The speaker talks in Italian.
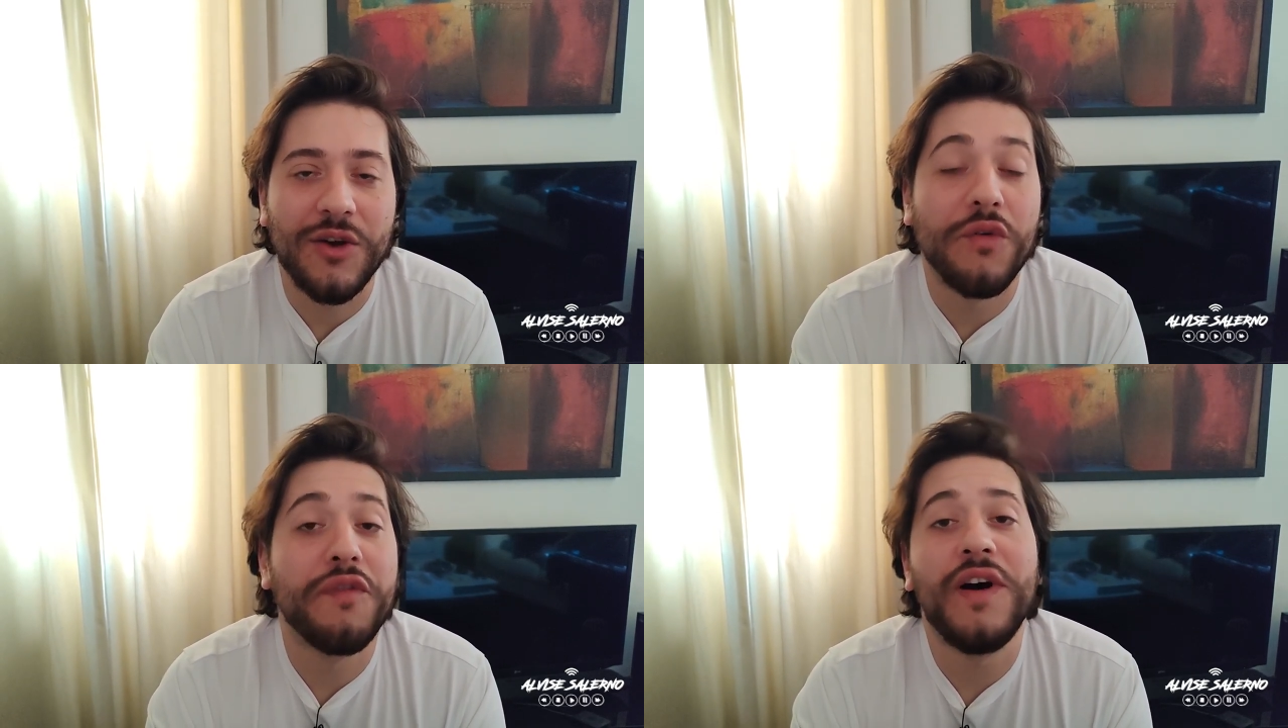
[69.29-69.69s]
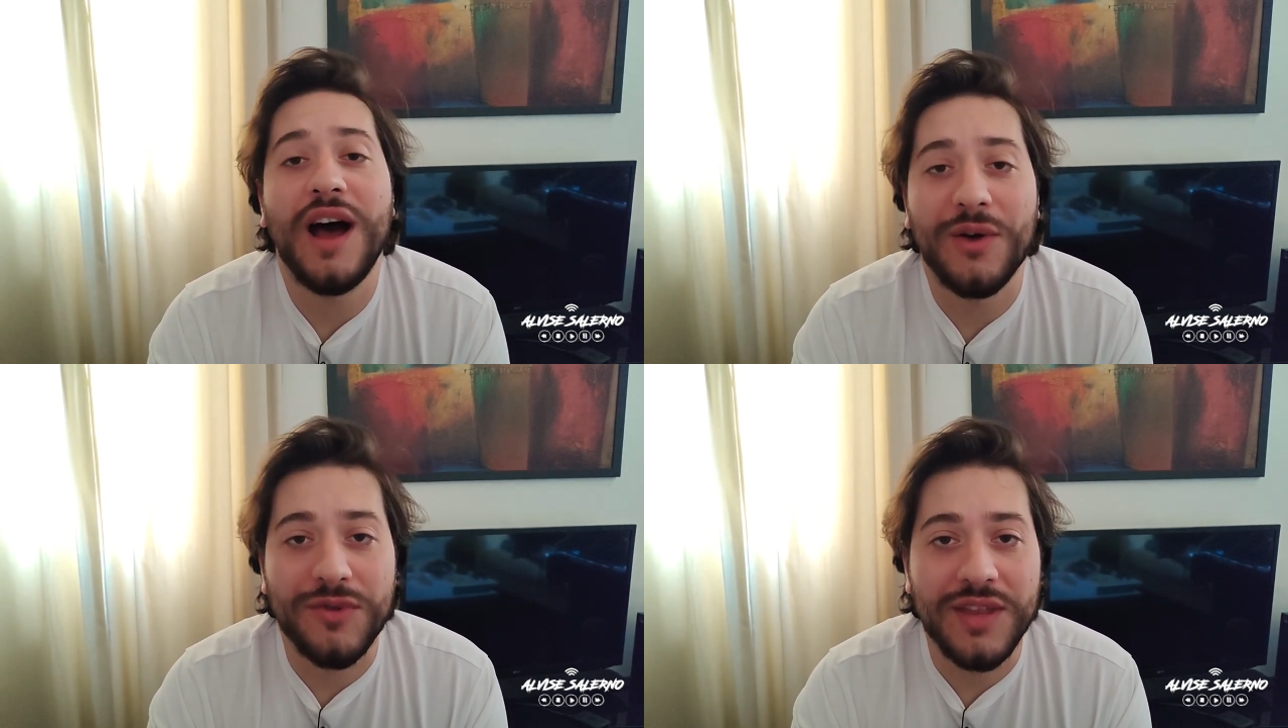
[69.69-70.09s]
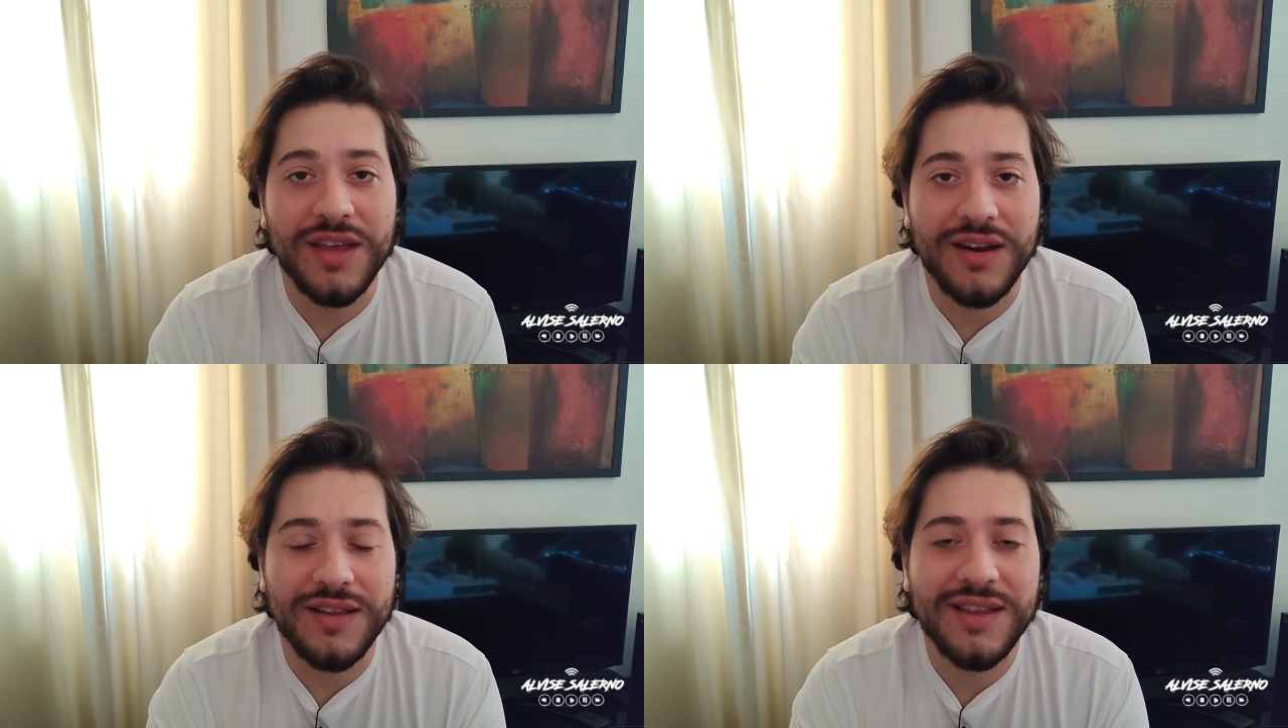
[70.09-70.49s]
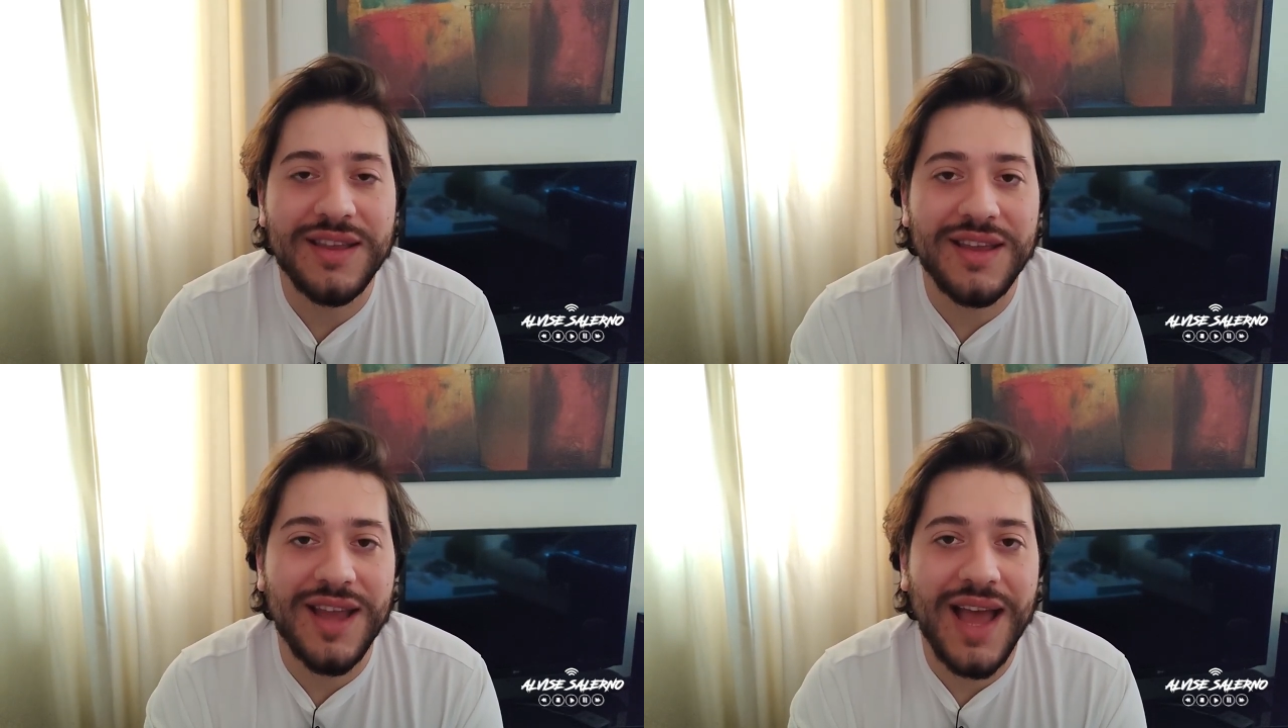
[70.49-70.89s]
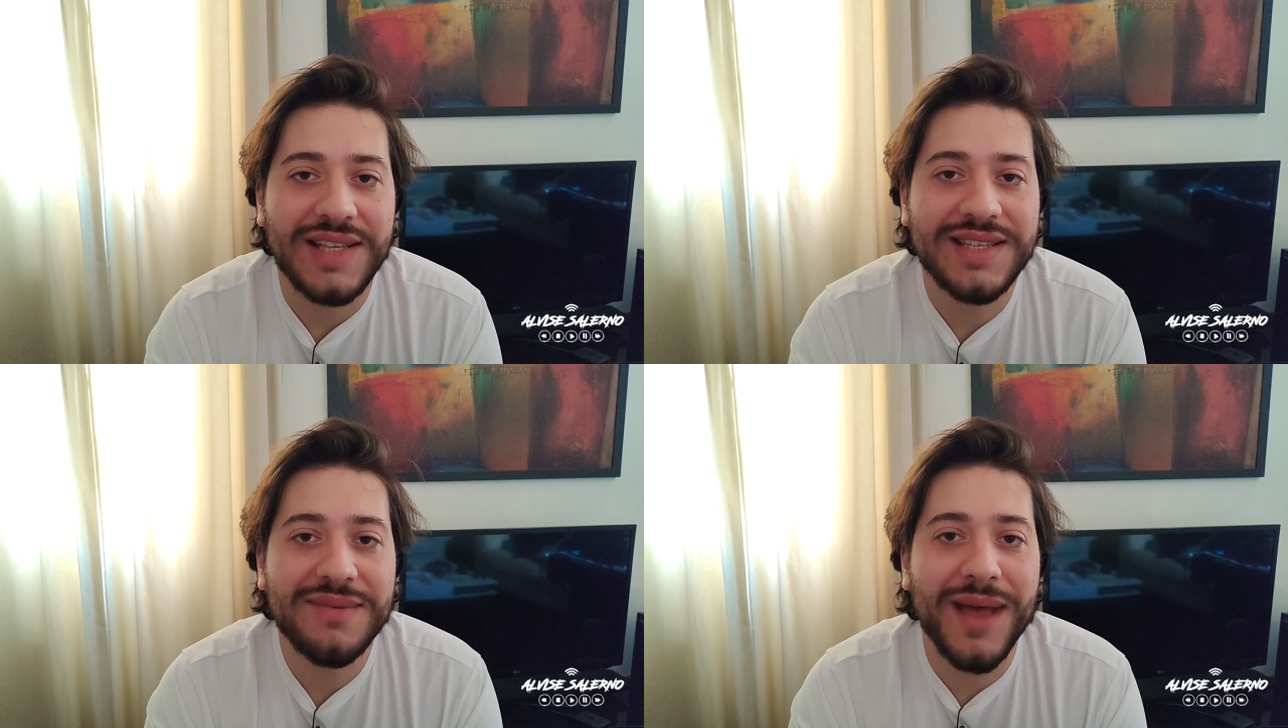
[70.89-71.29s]
co-founder di
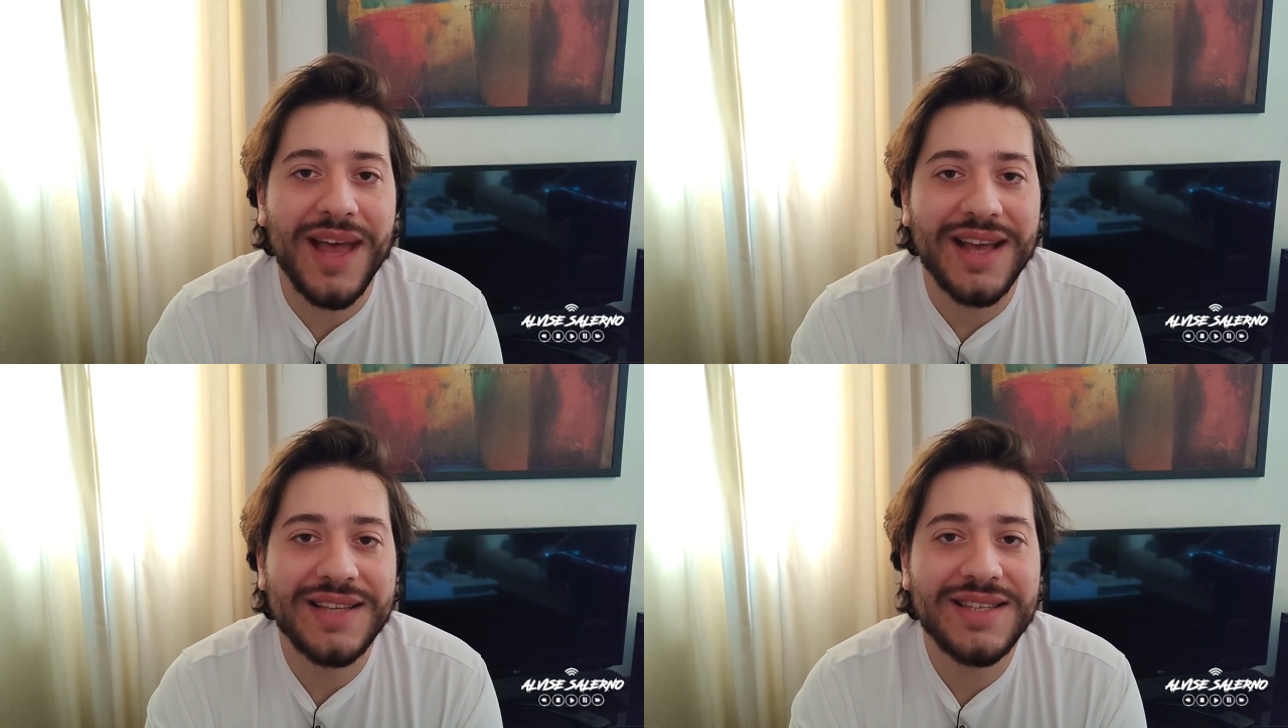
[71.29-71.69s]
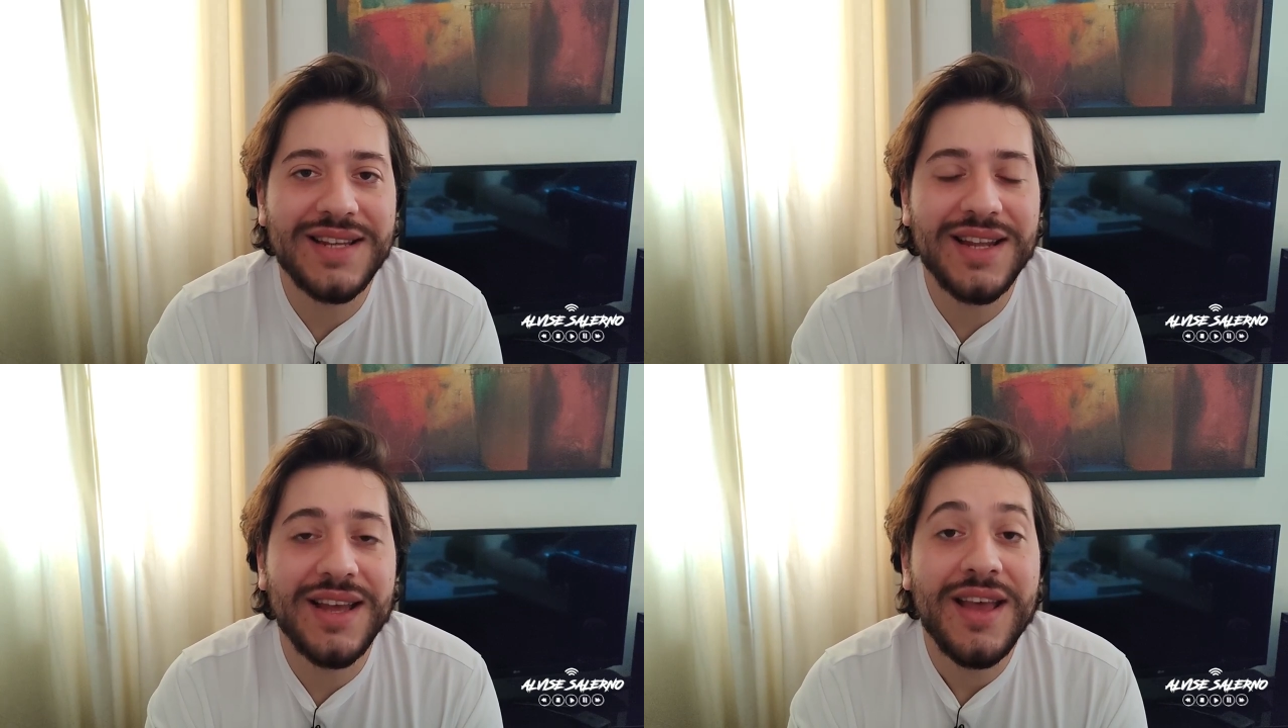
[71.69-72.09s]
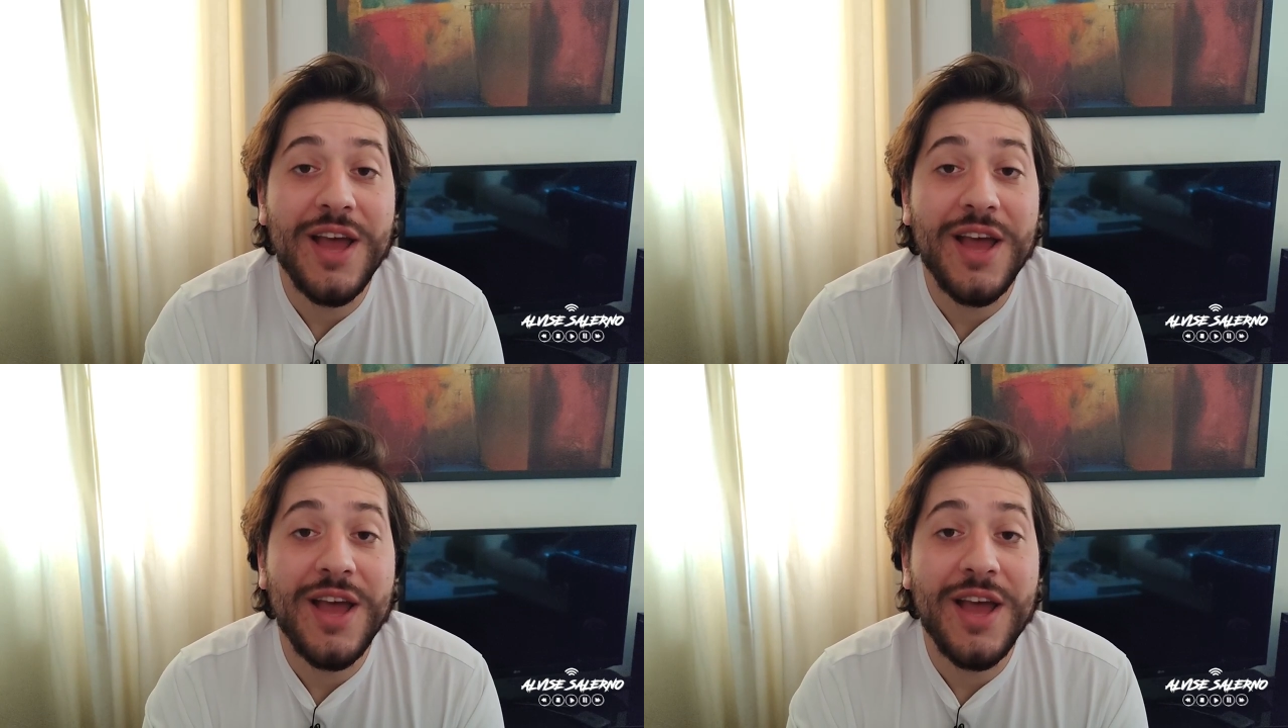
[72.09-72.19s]
S Magazine,